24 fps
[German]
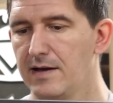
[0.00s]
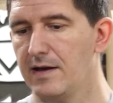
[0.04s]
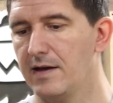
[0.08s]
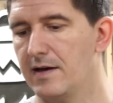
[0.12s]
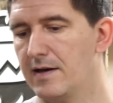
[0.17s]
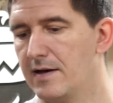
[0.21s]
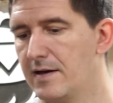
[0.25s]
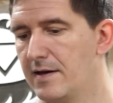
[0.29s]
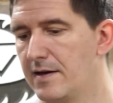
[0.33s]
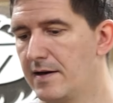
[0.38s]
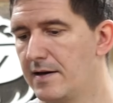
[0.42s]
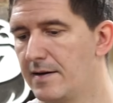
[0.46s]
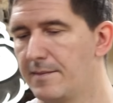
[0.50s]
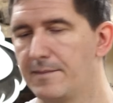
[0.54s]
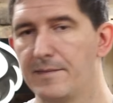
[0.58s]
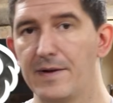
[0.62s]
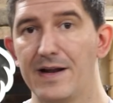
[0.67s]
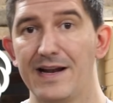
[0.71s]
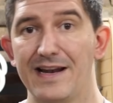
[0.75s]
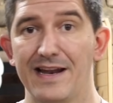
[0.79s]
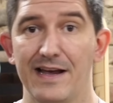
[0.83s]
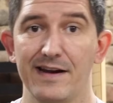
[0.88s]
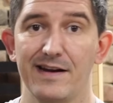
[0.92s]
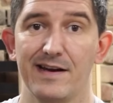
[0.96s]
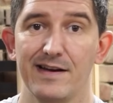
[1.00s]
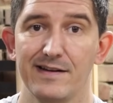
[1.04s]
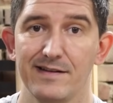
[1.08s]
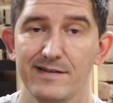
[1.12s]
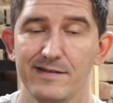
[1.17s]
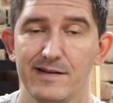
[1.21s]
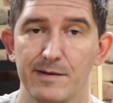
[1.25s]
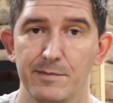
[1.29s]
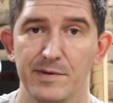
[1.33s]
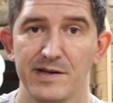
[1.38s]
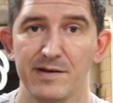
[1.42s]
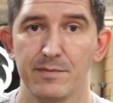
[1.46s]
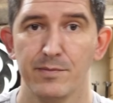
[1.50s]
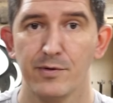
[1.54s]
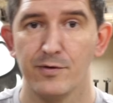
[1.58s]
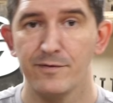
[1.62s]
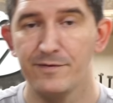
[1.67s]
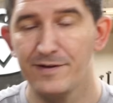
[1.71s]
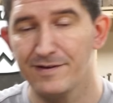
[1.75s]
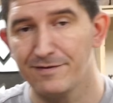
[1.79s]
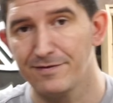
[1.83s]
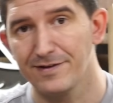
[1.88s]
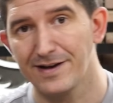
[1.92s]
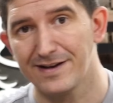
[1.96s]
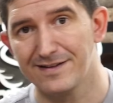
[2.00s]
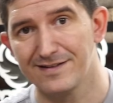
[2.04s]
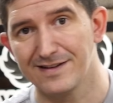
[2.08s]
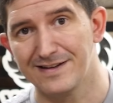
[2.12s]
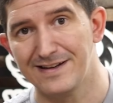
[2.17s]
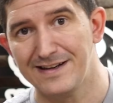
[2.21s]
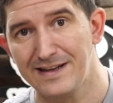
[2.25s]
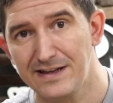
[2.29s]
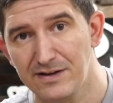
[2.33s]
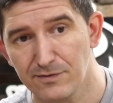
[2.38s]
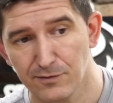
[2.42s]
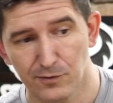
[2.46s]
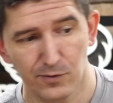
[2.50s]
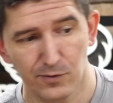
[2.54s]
Ähm, leider hat das ja mit den Profilfräsern nicht